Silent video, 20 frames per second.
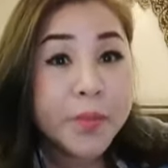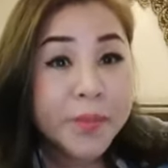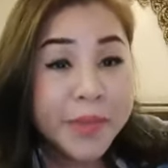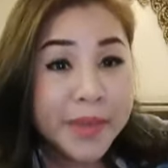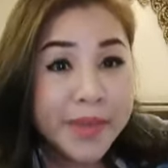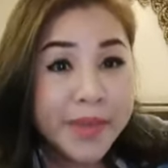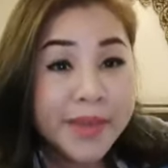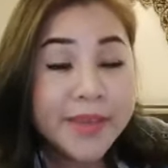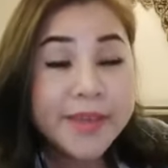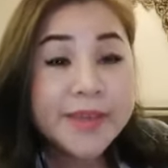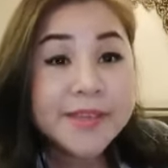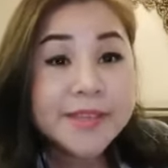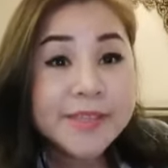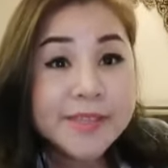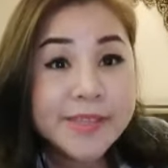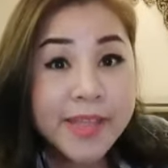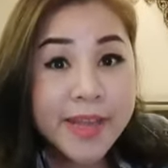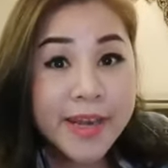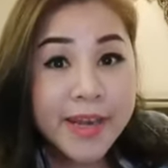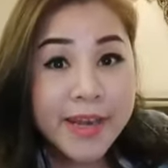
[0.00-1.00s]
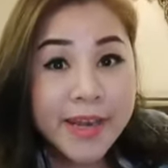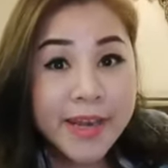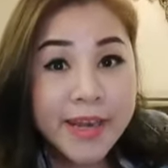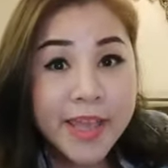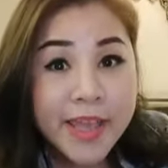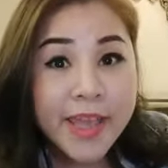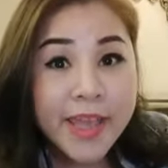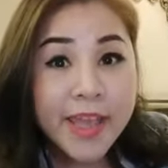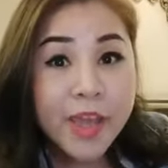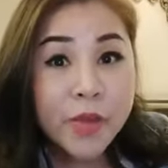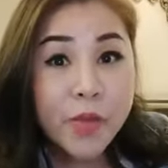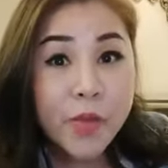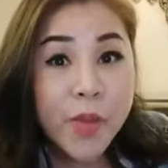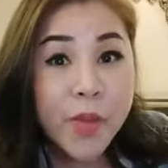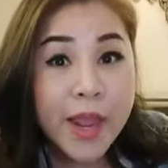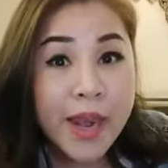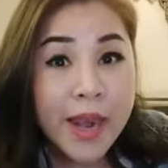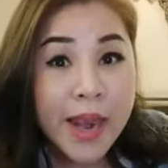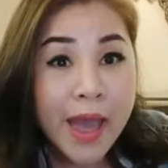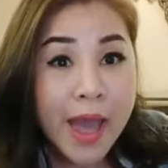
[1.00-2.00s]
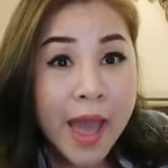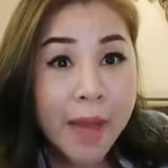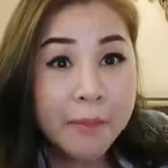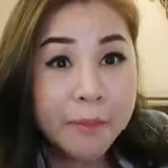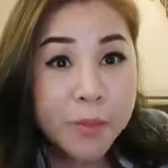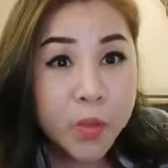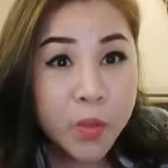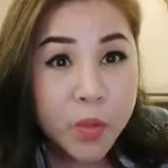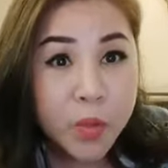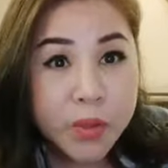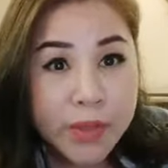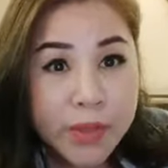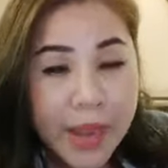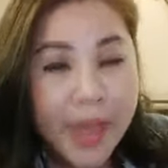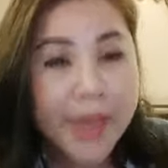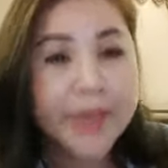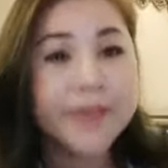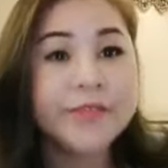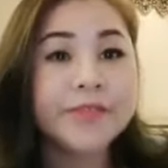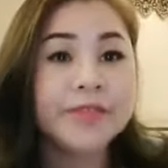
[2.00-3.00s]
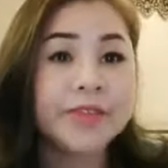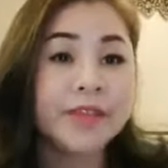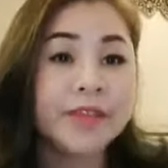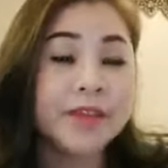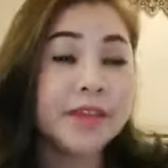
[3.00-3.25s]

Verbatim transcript: มีสเสน่ห์เวลาพูดไลฟ์